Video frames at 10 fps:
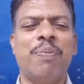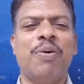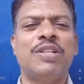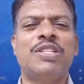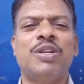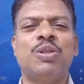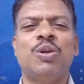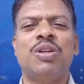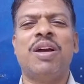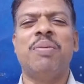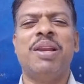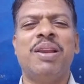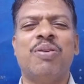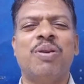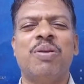அப்போ வச்சுக்க தொட்டுக்க
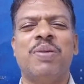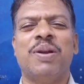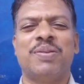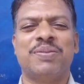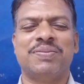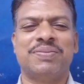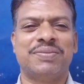அப்படின்லாம் கொடுக்க மாட்டோம்